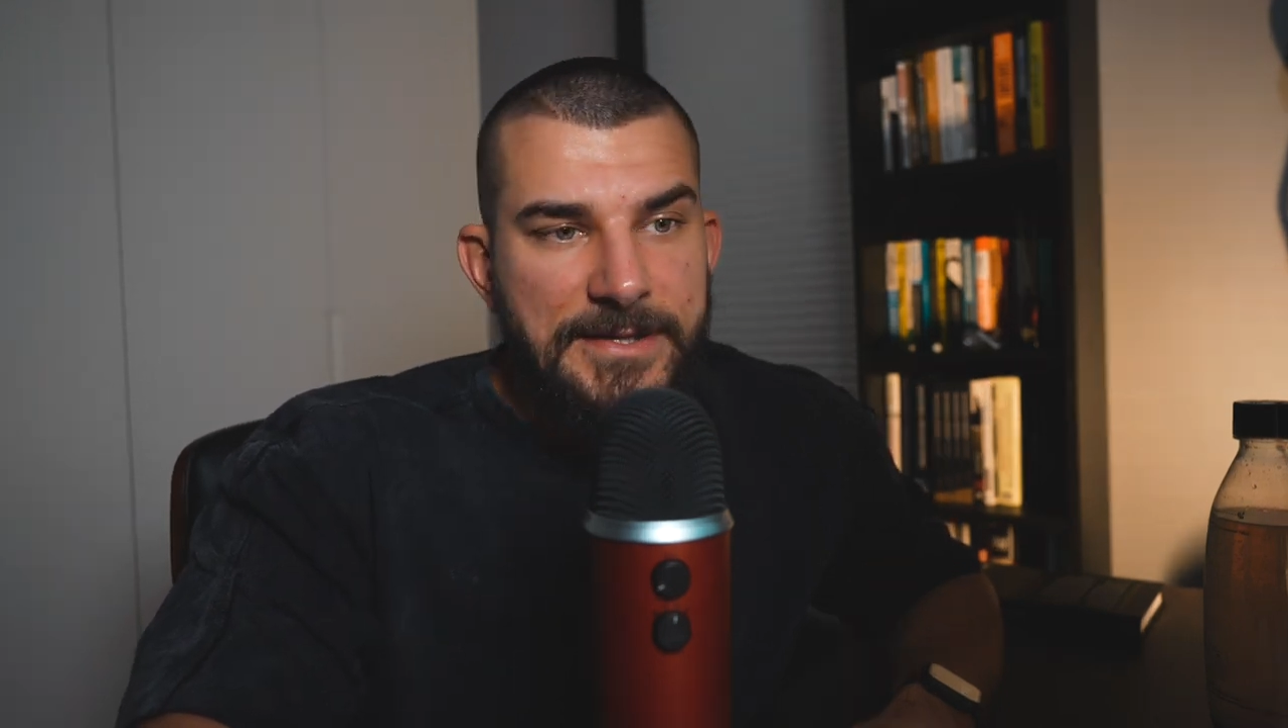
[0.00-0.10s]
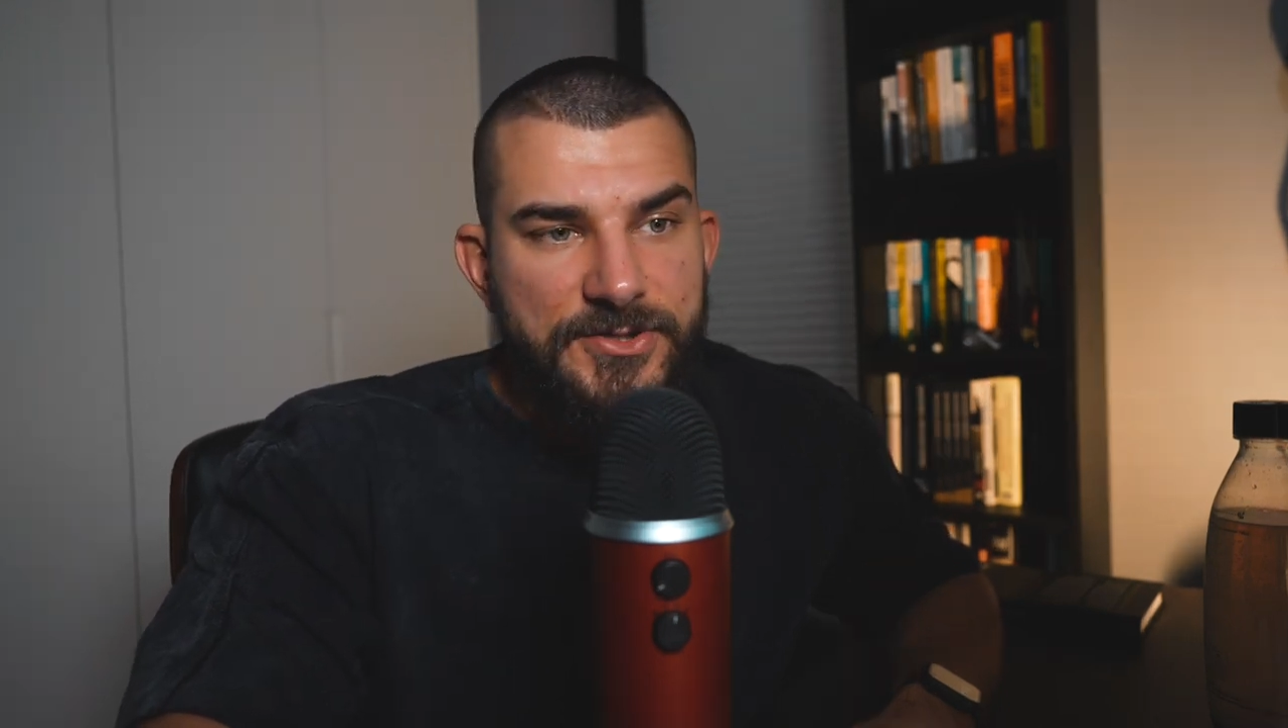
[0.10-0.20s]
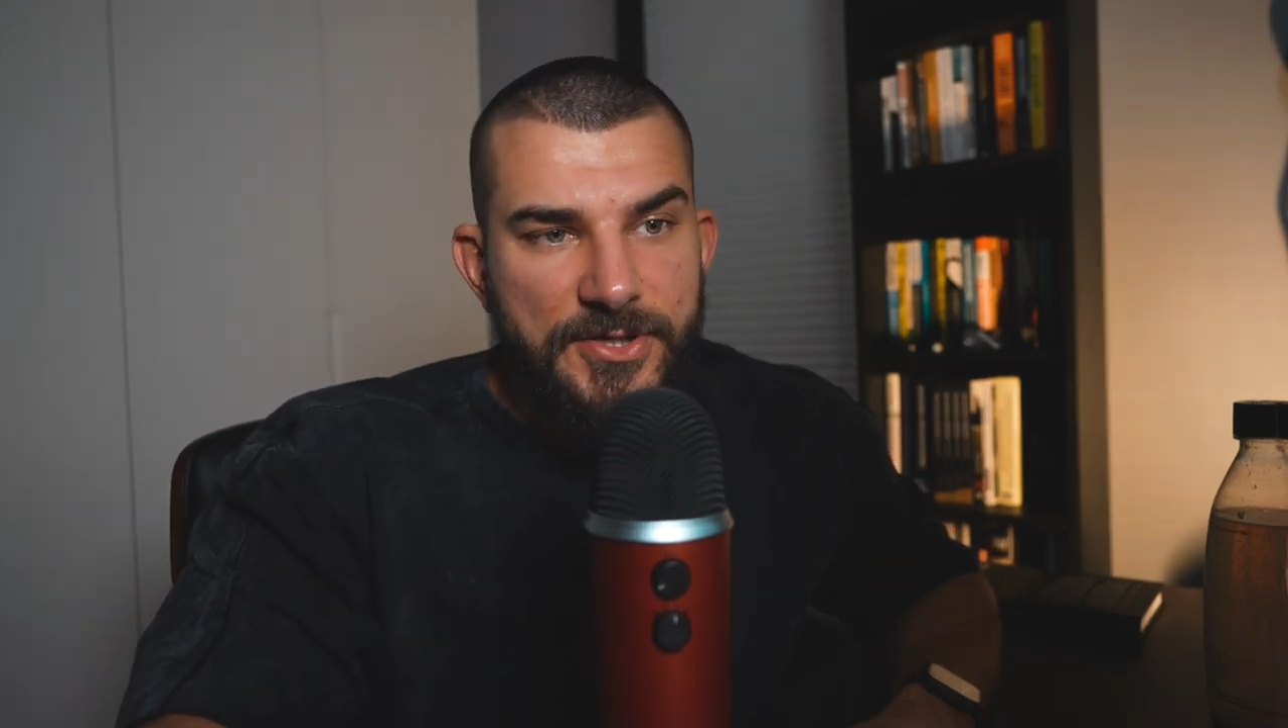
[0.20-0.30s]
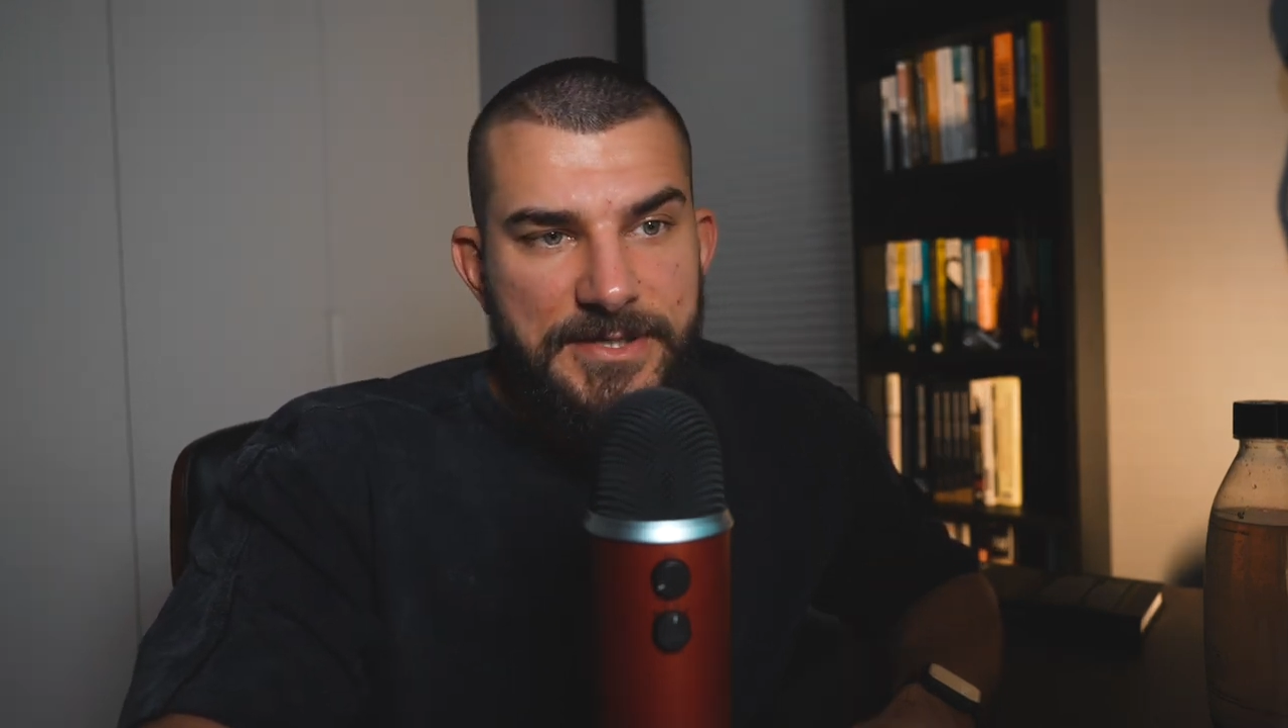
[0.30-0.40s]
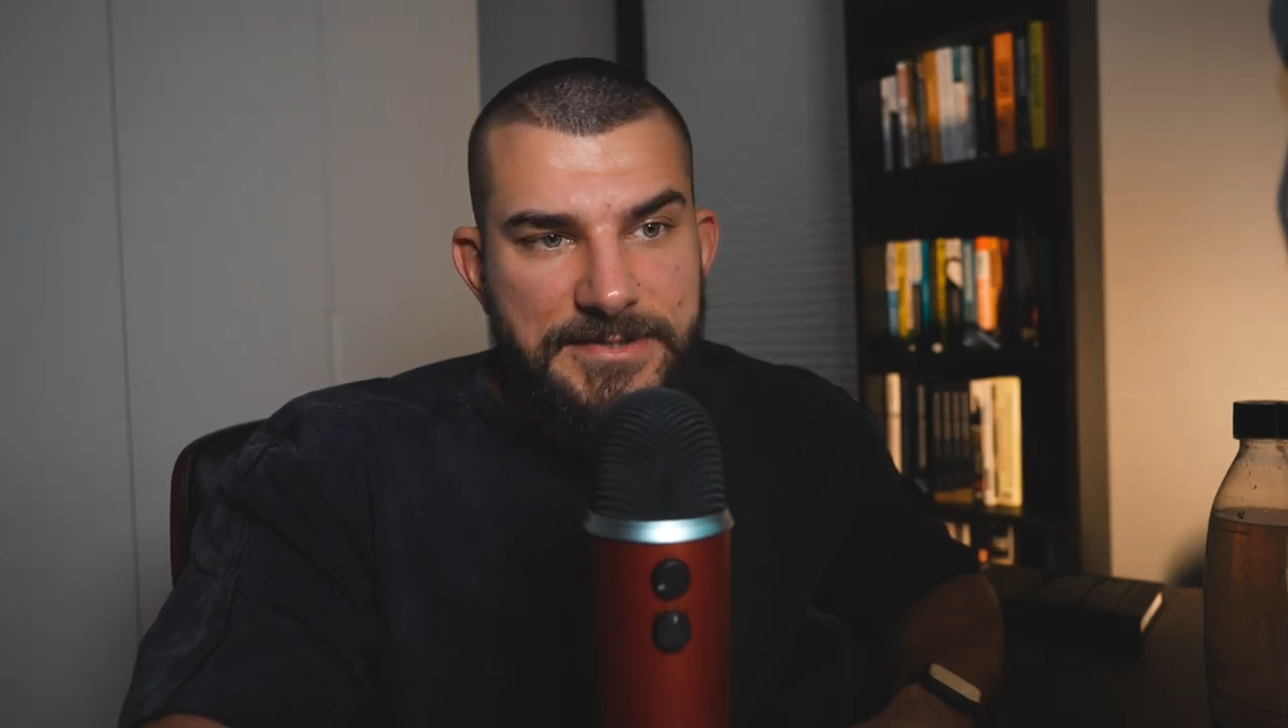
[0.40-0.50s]

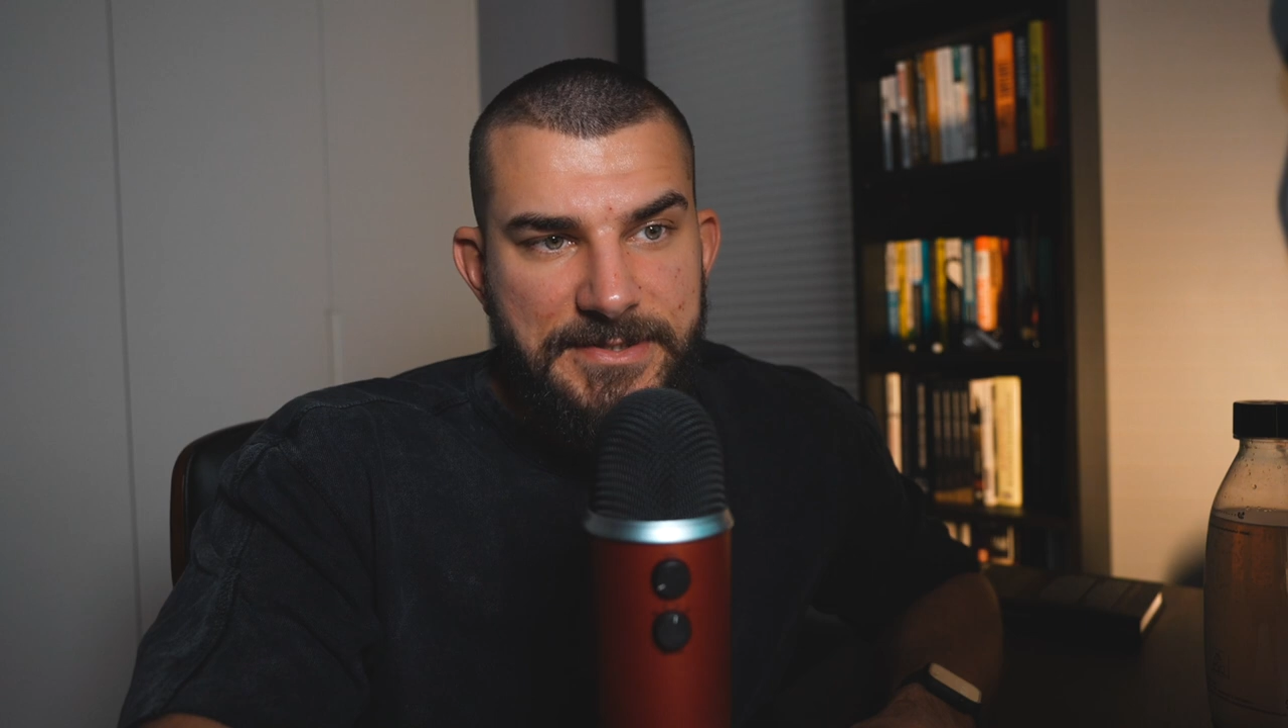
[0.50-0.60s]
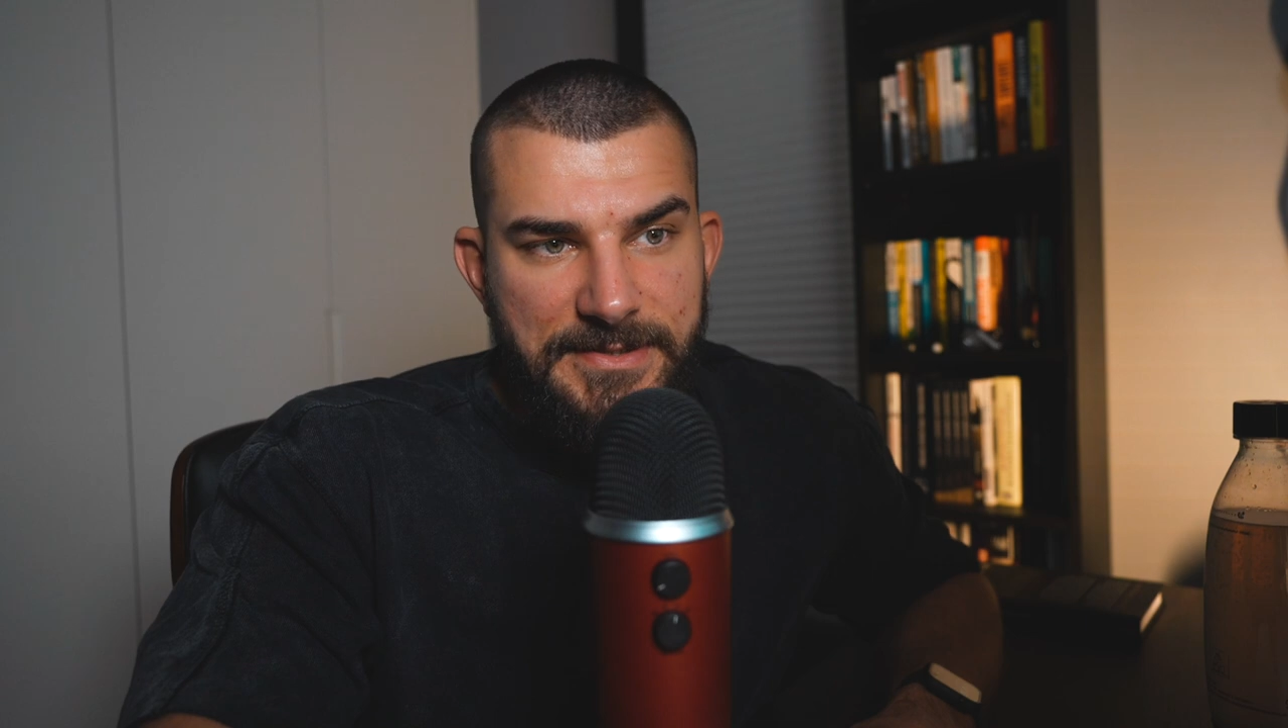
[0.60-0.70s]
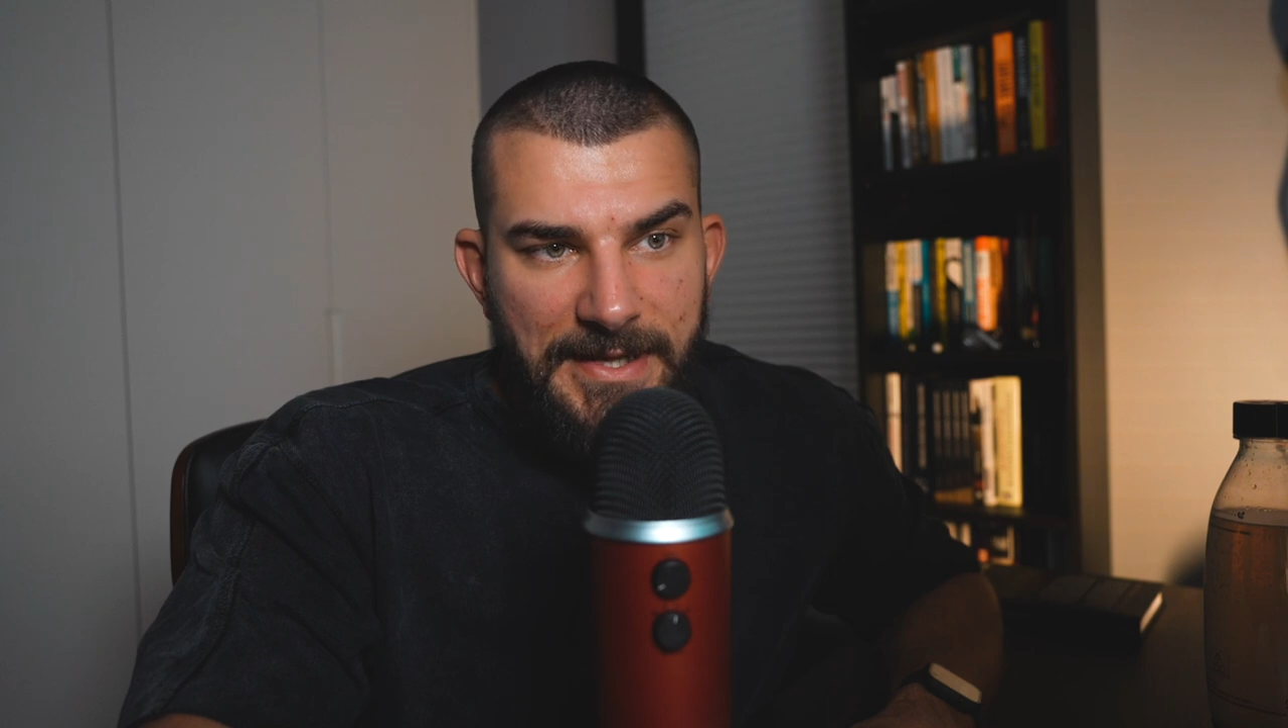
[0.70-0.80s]
co jest